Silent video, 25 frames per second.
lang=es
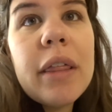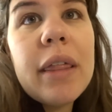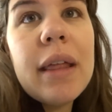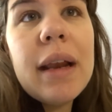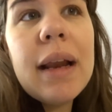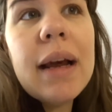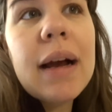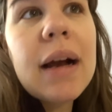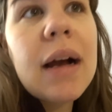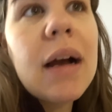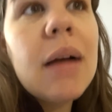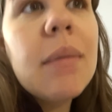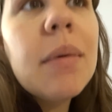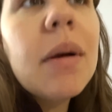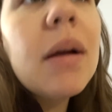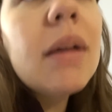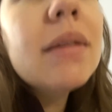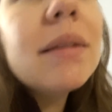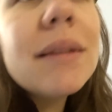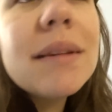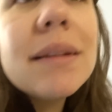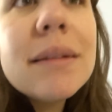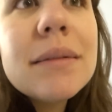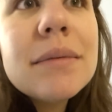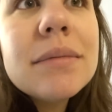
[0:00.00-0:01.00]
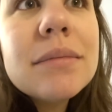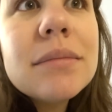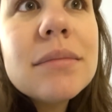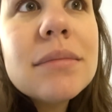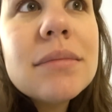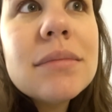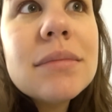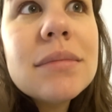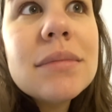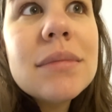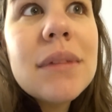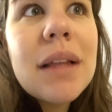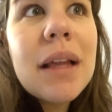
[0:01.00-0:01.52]
de la cama
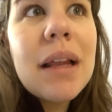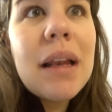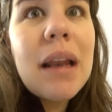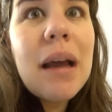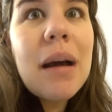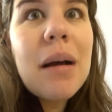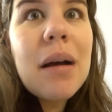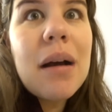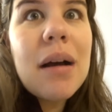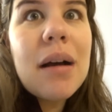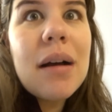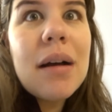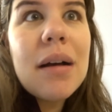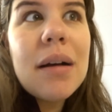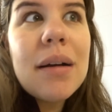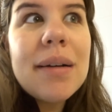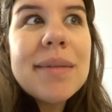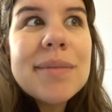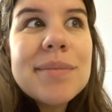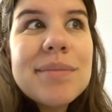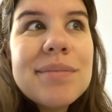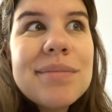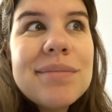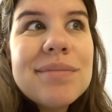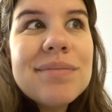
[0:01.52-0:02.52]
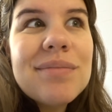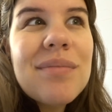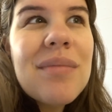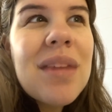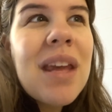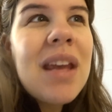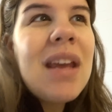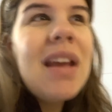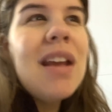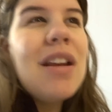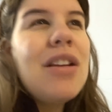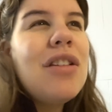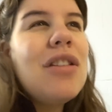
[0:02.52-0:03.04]
mm, de la...
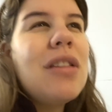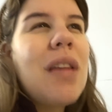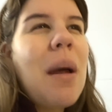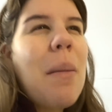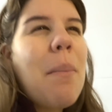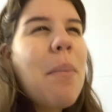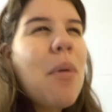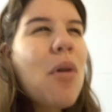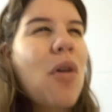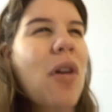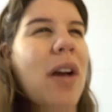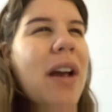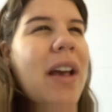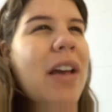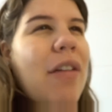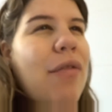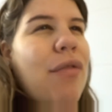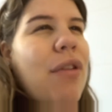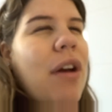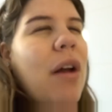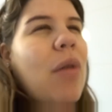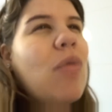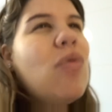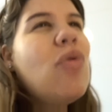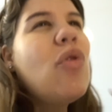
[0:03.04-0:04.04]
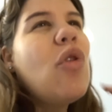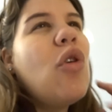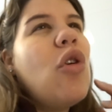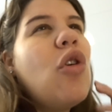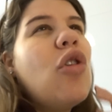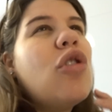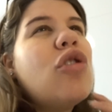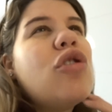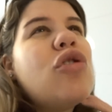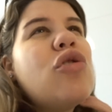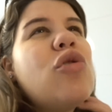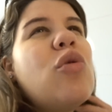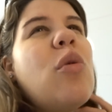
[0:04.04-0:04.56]
Mm, tampoco es que fuera un
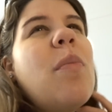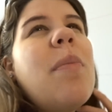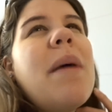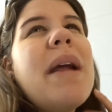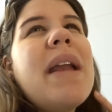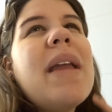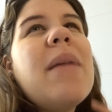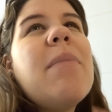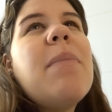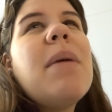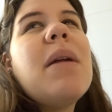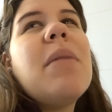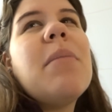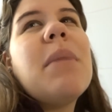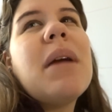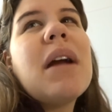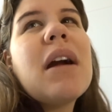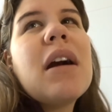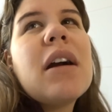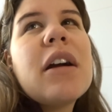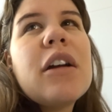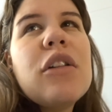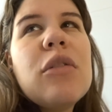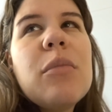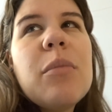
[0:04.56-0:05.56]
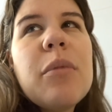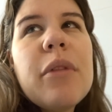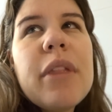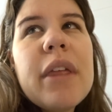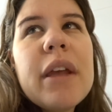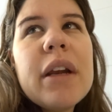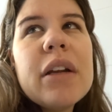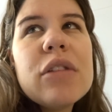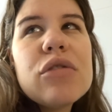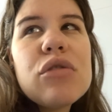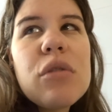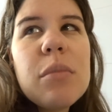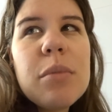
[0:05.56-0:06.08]
dolor súper, hiper, mega que no
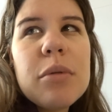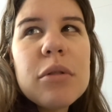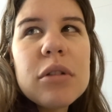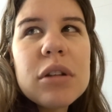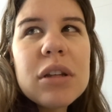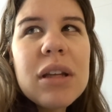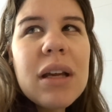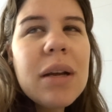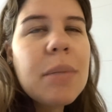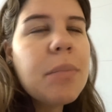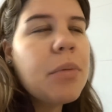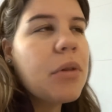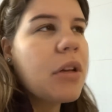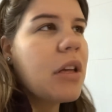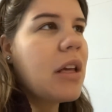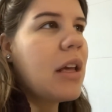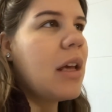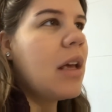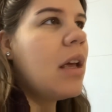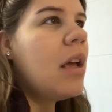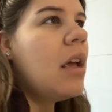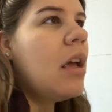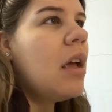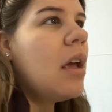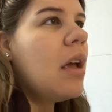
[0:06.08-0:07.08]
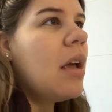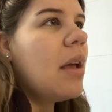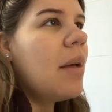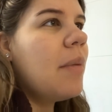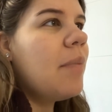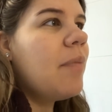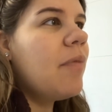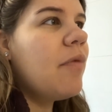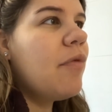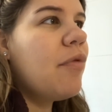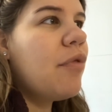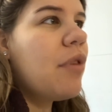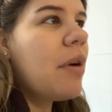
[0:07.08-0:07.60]
pudiera soportar, porque
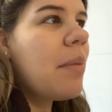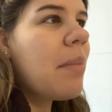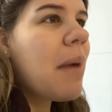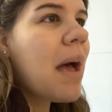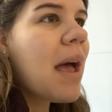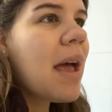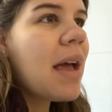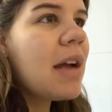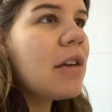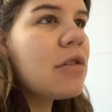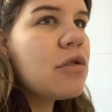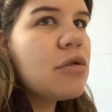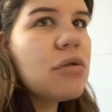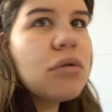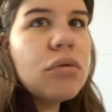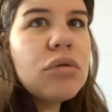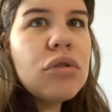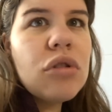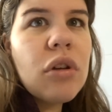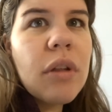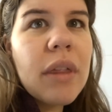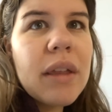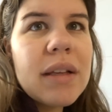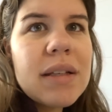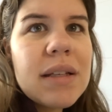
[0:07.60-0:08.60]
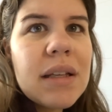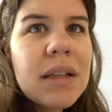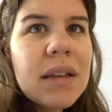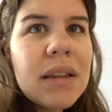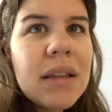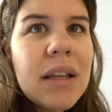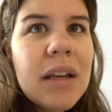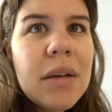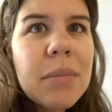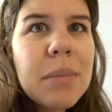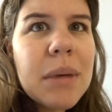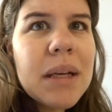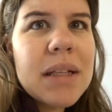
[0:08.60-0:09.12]
fue más el susto de
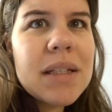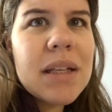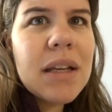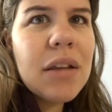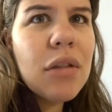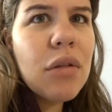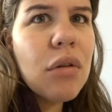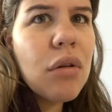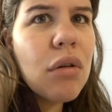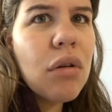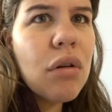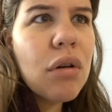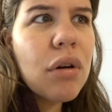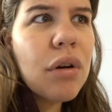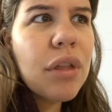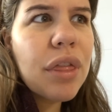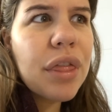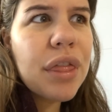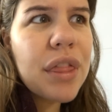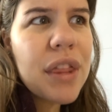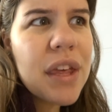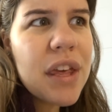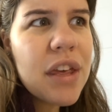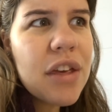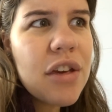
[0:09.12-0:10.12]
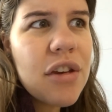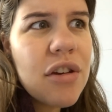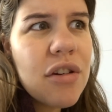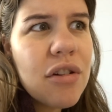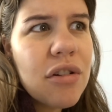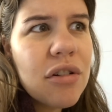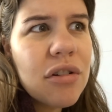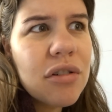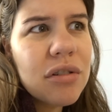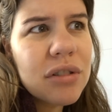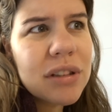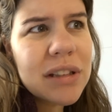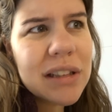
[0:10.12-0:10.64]
sentirme ese
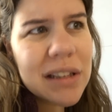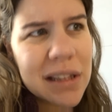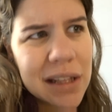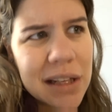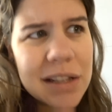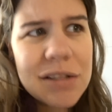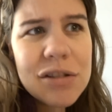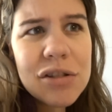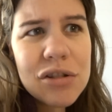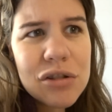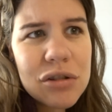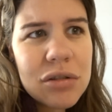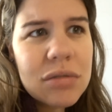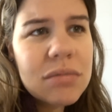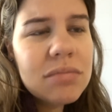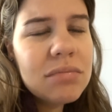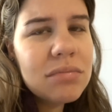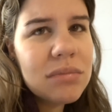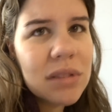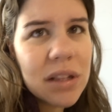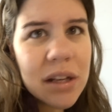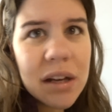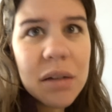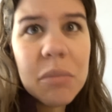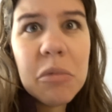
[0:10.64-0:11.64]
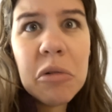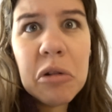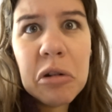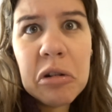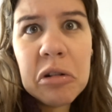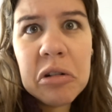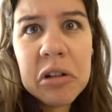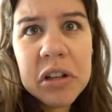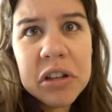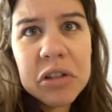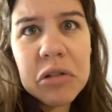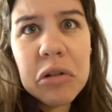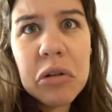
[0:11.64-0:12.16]
dolorcillo intenso,
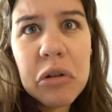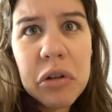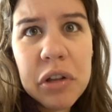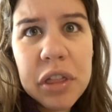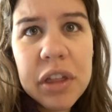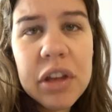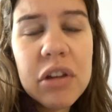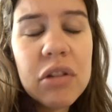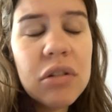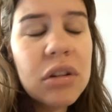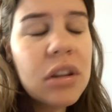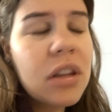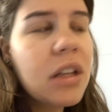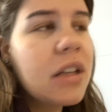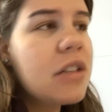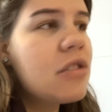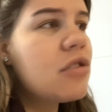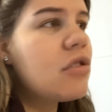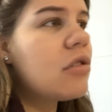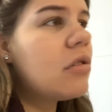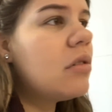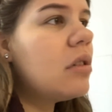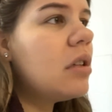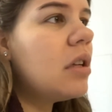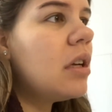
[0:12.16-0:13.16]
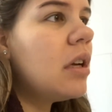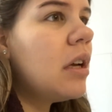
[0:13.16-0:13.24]
dejémoslo en dolorcillo intenso,